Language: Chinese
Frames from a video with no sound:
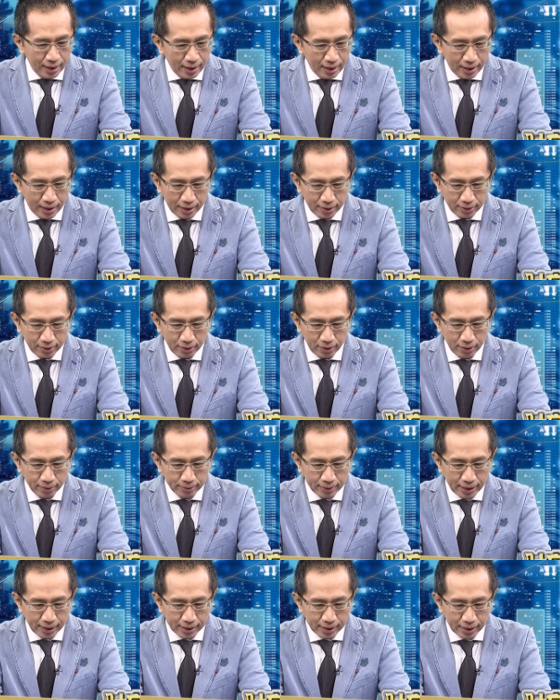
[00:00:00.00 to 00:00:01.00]
好，我
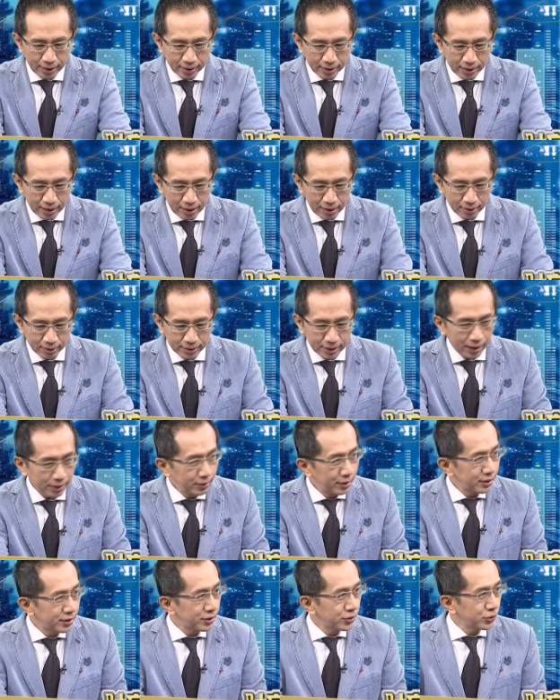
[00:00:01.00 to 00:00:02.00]
们来看到加
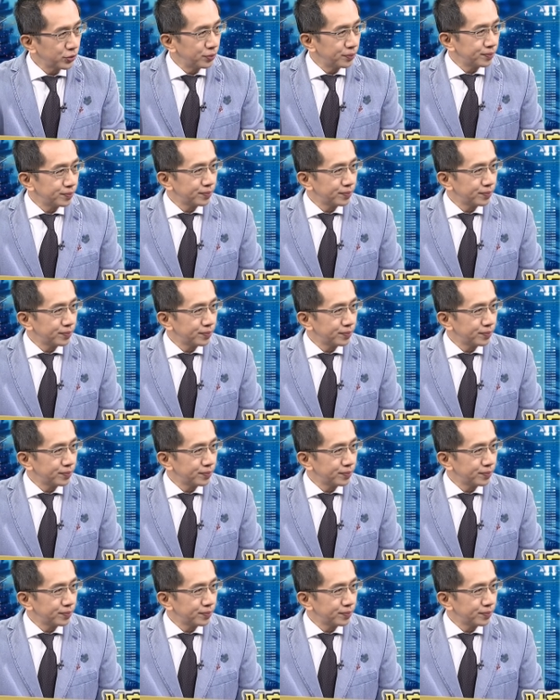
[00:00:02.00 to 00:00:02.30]
权指数。